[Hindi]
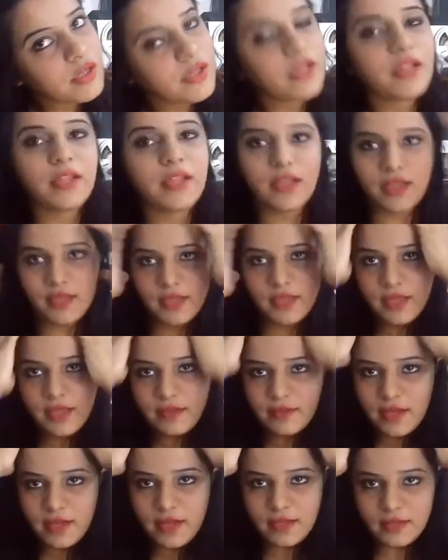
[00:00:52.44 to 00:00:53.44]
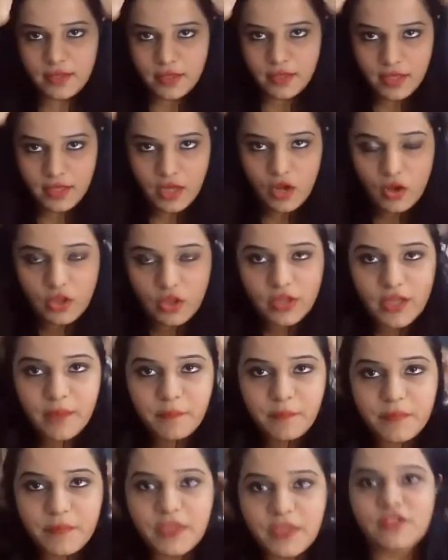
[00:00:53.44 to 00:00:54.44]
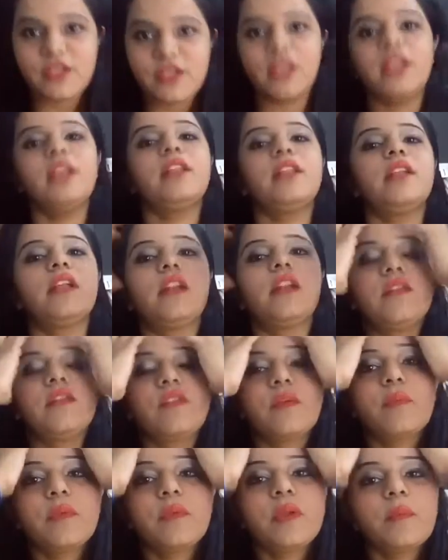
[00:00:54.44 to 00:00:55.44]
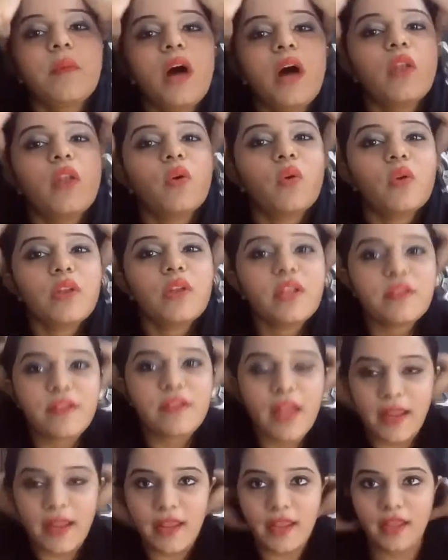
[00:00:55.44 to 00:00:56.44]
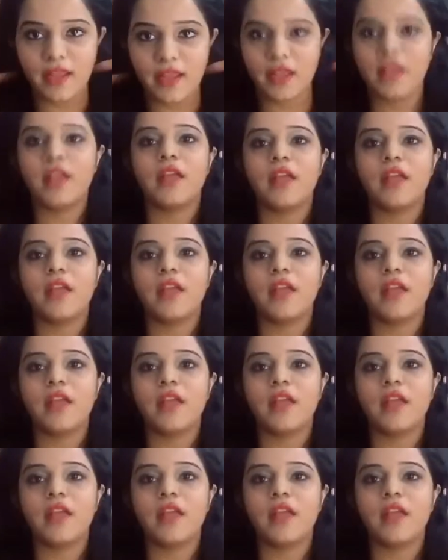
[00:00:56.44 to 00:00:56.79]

ये देखिए ये सही तरीका होता है पीछे की तरफ अपने बालों को ले जाइए